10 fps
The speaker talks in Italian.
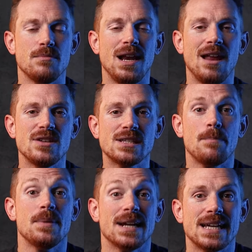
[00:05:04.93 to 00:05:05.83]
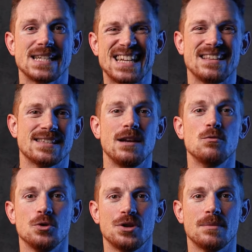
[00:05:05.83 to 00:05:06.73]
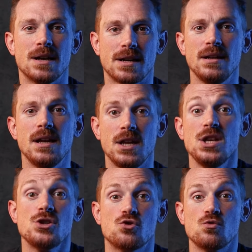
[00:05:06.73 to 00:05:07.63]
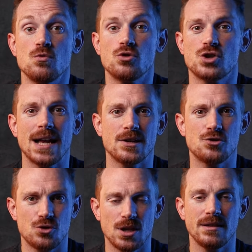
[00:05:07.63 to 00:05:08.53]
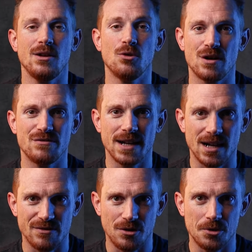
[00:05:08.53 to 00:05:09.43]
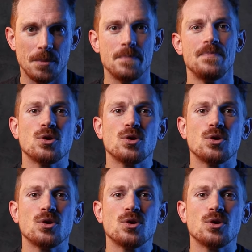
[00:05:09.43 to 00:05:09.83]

in bella vista perché senza il watermark nessuno sa che sono stati loro a fare le foto.